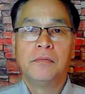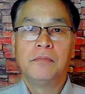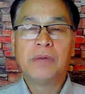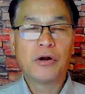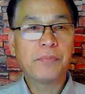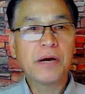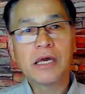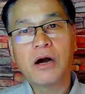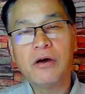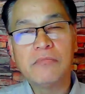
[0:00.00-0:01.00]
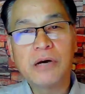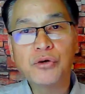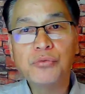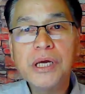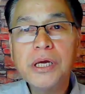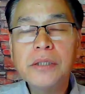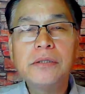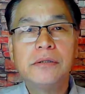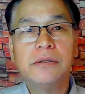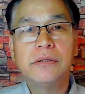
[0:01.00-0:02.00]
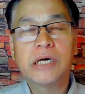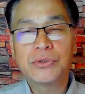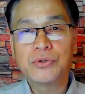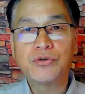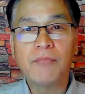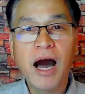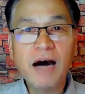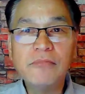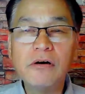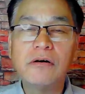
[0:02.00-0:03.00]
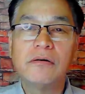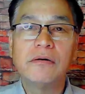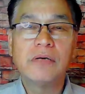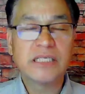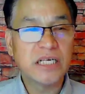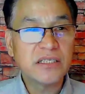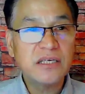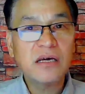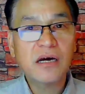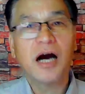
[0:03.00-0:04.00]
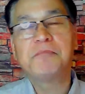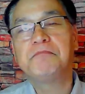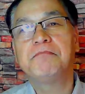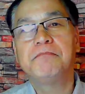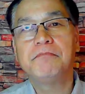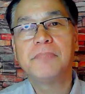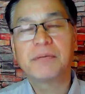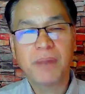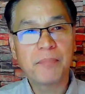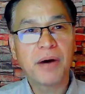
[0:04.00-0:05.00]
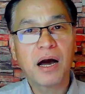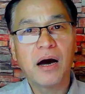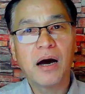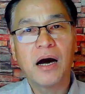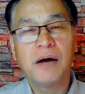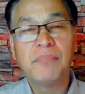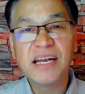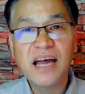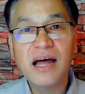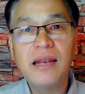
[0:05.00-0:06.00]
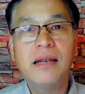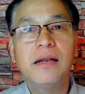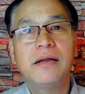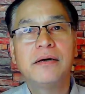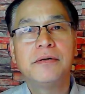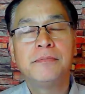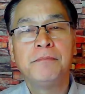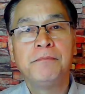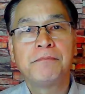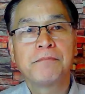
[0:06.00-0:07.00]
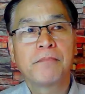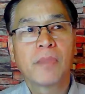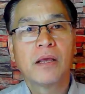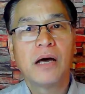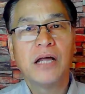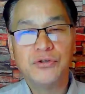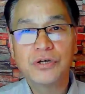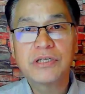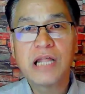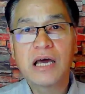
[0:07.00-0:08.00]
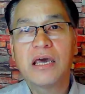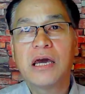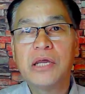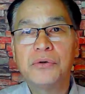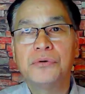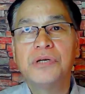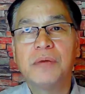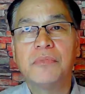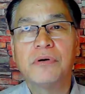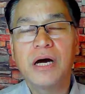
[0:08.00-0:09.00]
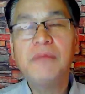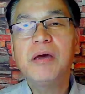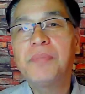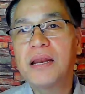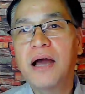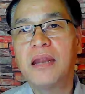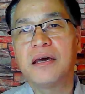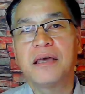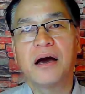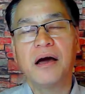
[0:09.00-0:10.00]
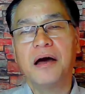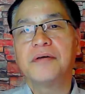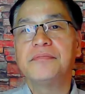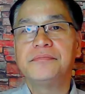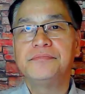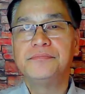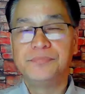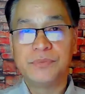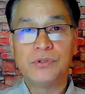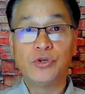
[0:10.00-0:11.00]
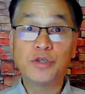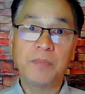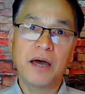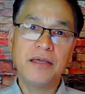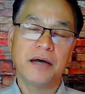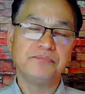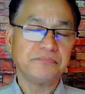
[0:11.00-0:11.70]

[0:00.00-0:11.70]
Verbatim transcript: Pero pag ikaw ay matuwid, nagsusumamo, nagsisikap, nagpapakabanal, ang Diyos lagi ang inuuna mo, ay may paglalagyan ka. Hmm, Diyos pa kaya?